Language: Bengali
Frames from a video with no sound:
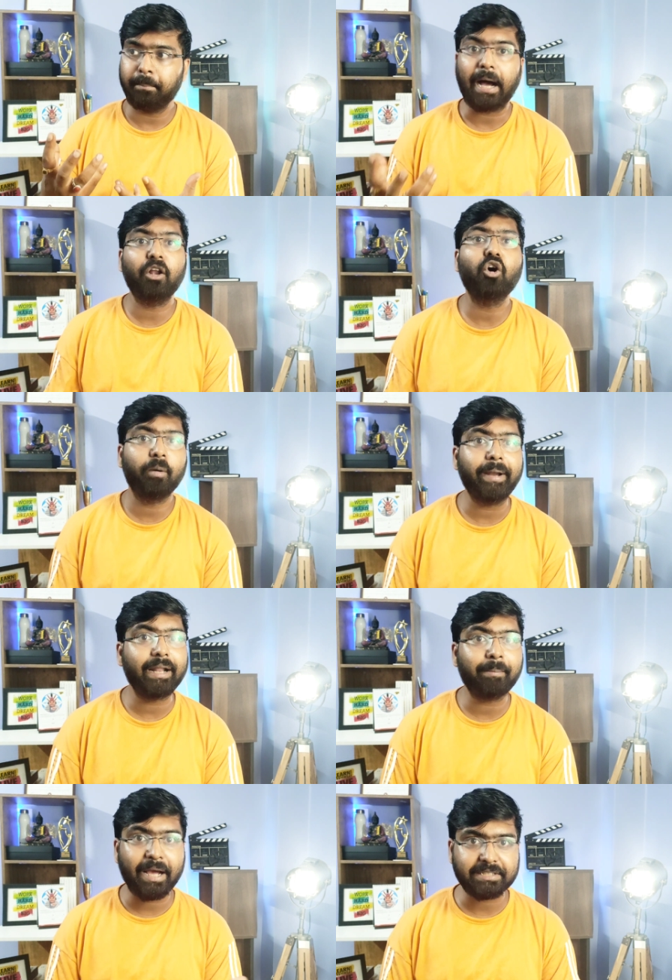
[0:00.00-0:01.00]
ভালো হবে
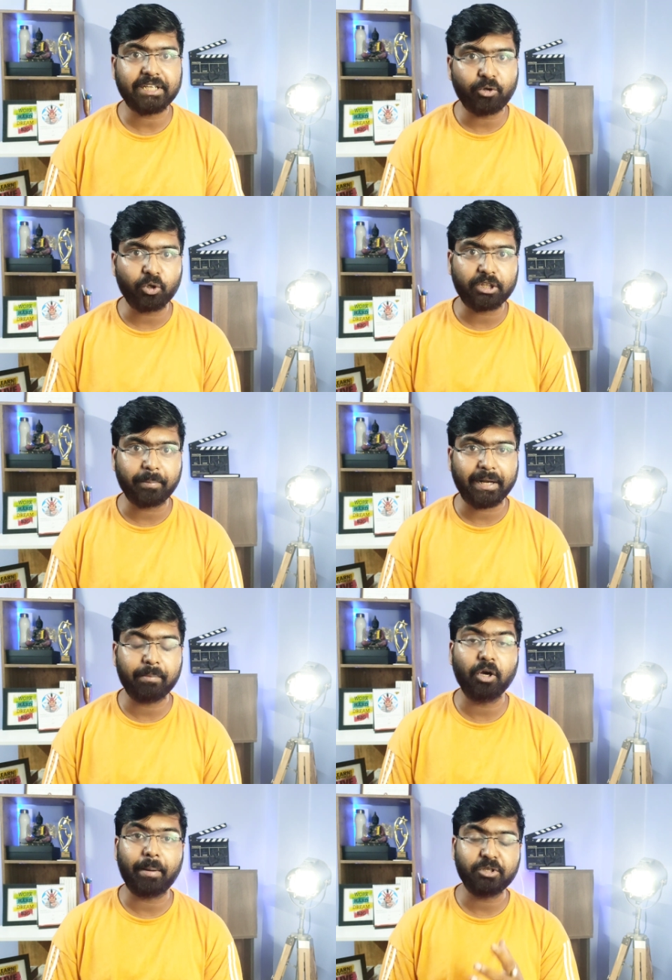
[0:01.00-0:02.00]
এটা আমরা আশাই করতে পারি
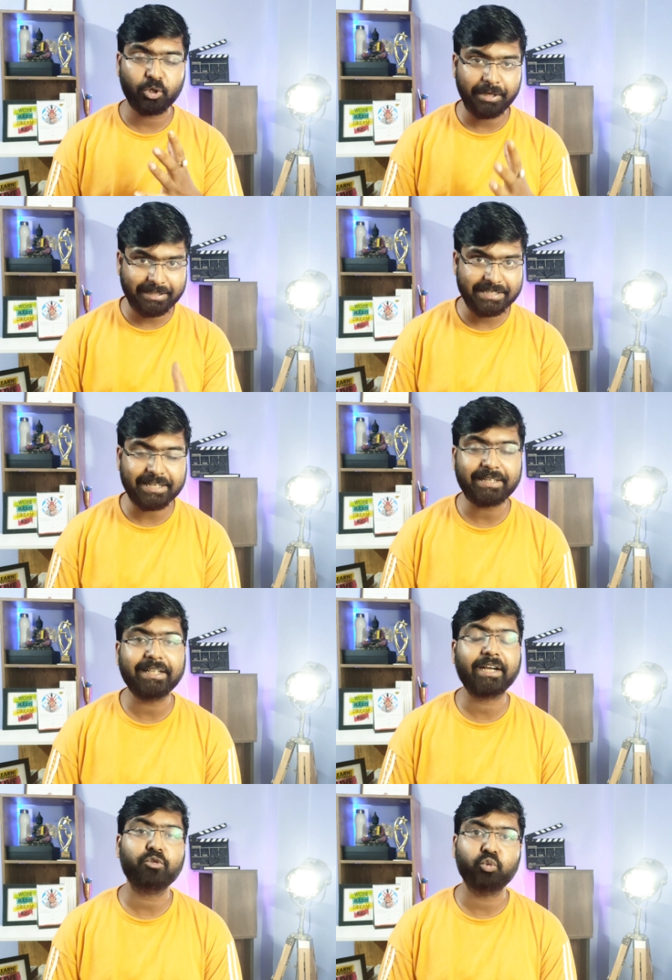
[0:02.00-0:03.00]
এবং আমি যখন এই টিজারটা
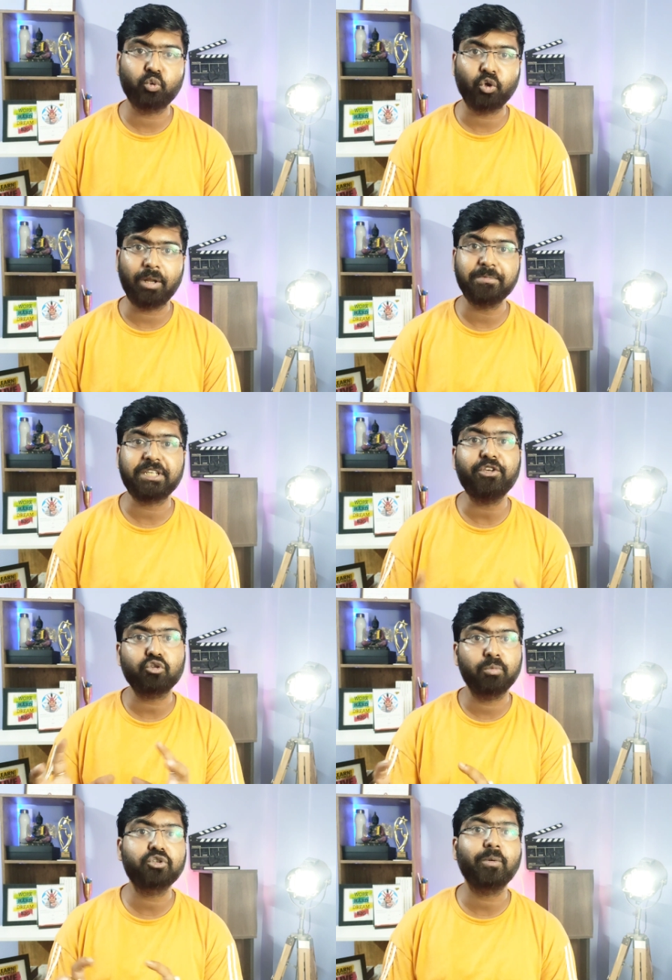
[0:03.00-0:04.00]
দেখা শুরু করলাম সেই
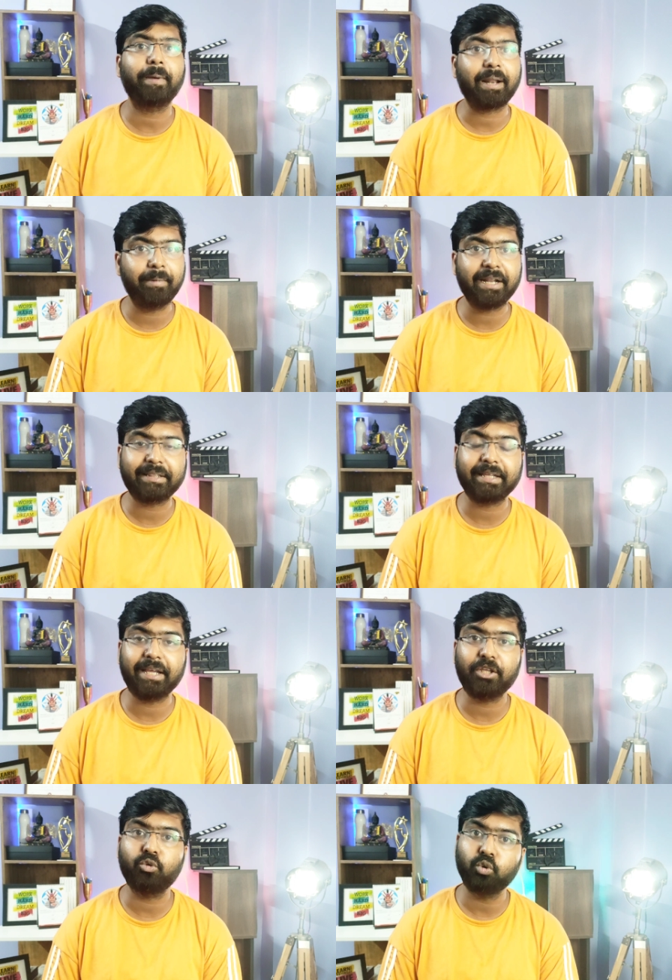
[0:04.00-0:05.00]
সমস্ত প্যারামিটার
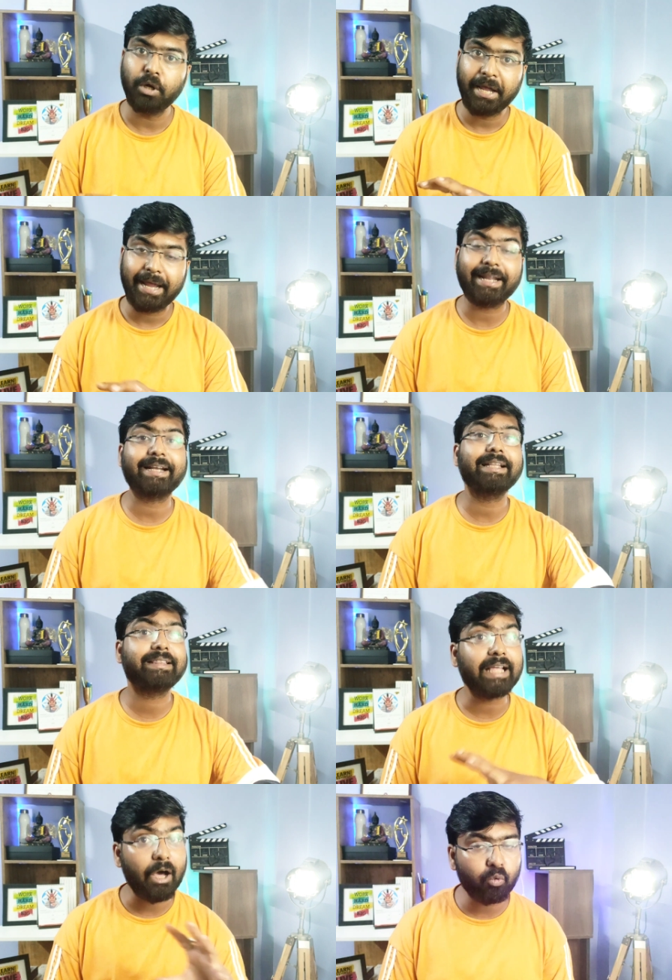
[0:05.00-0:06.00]
থেকে কিন্তু এটা একটা
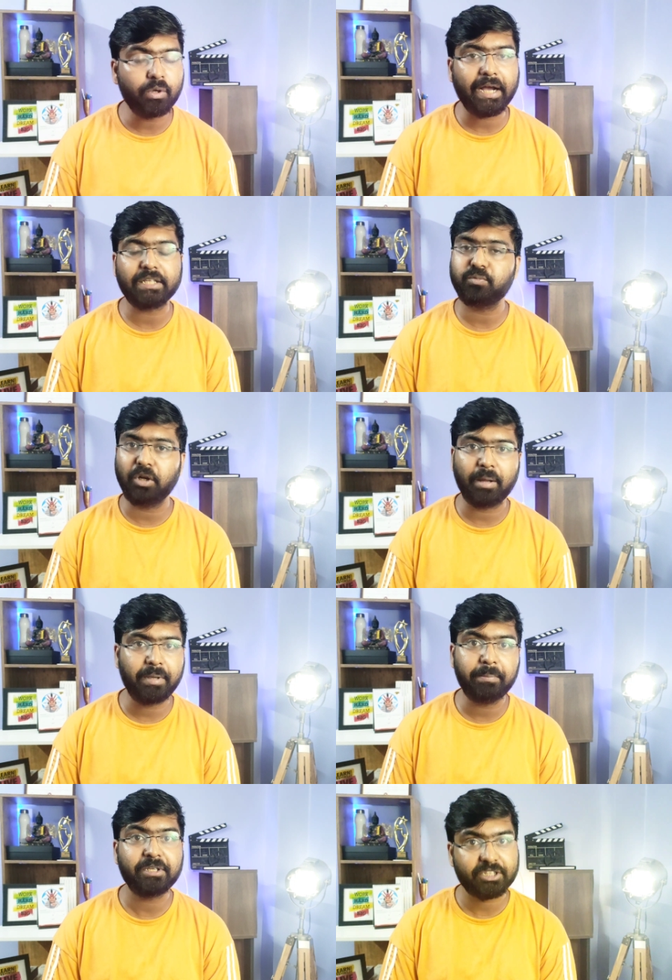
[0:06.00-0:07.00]
দারুণ কাজ বলে
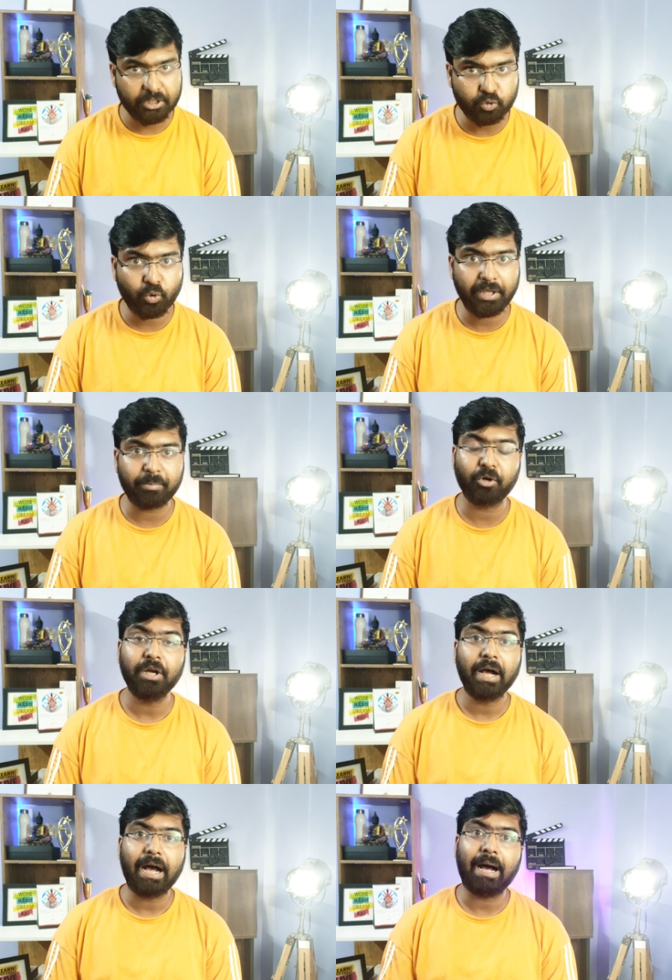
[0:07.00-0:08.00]
আমি বিশ্বাস করি এবং
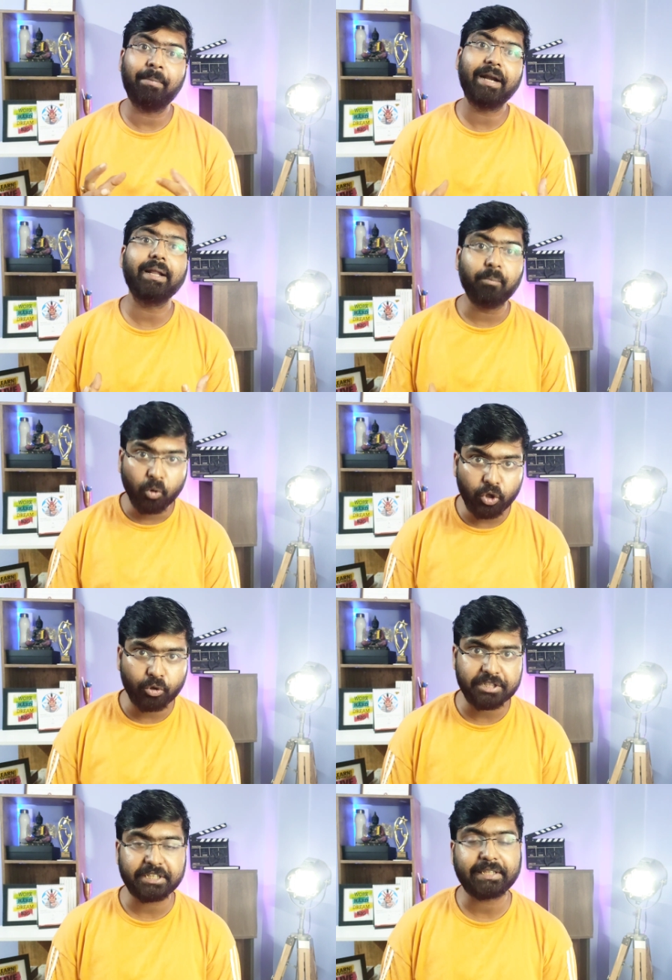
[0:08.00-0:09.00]
আমার এটা মনে
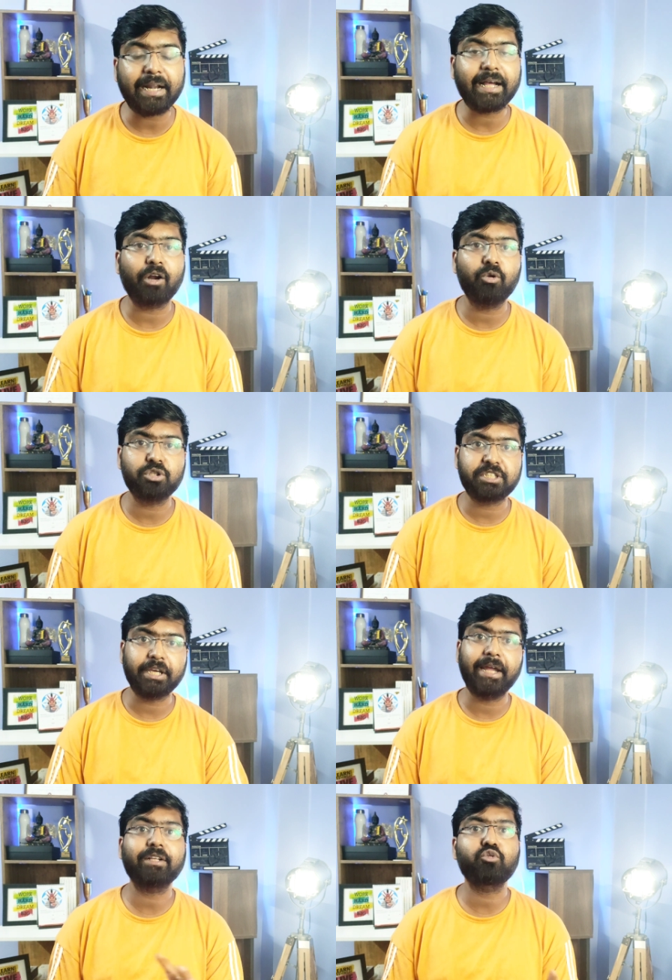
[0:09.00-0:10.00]
হয়েছে তার কারণ হচ্ছে
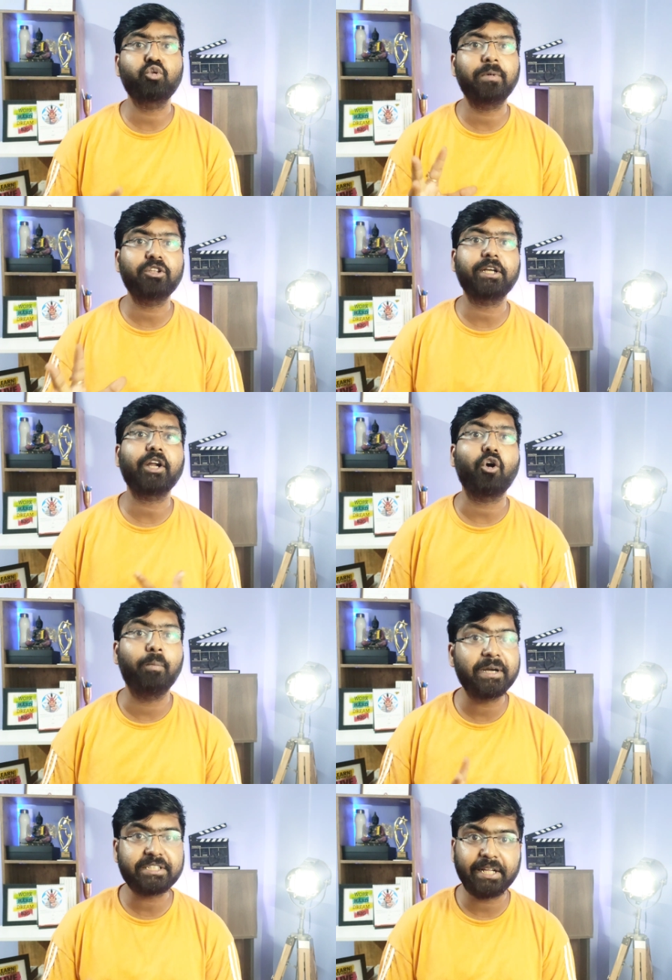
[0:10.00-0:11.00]
এটা শুধুমাত্র একটা
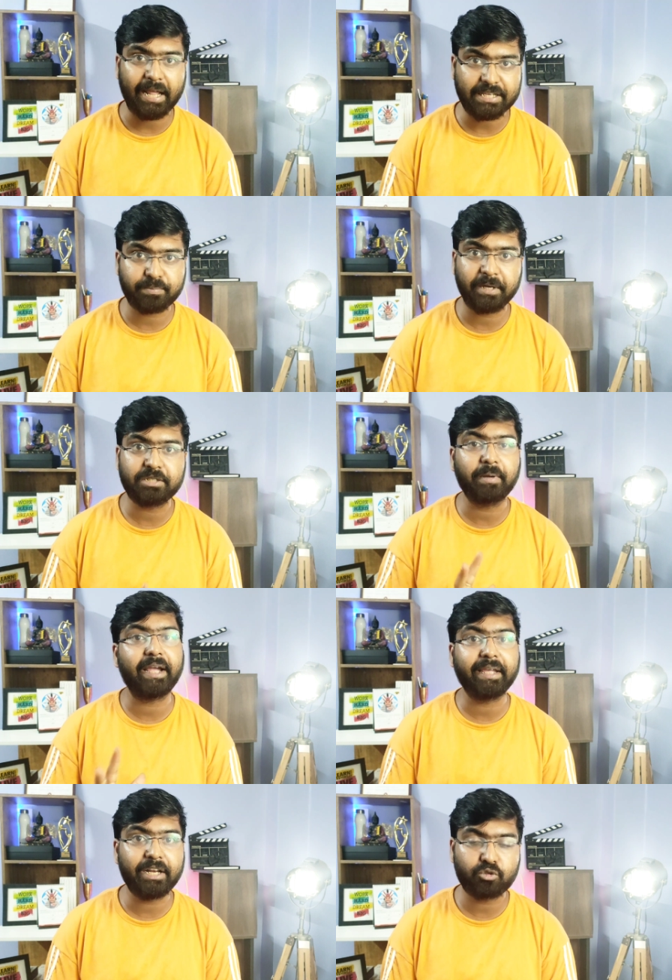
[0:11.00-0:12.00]
কমার্শিয়াল অ্যাসপেক্টস বা
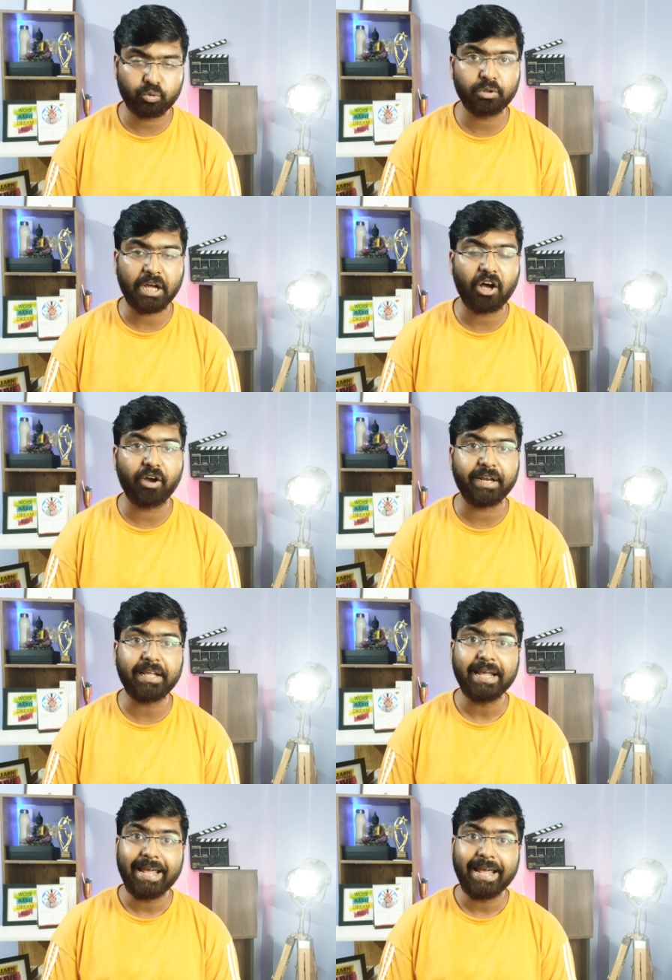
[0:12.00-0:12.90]
অ্যাঙ্গেলই শুধু দেওয়া হয়নি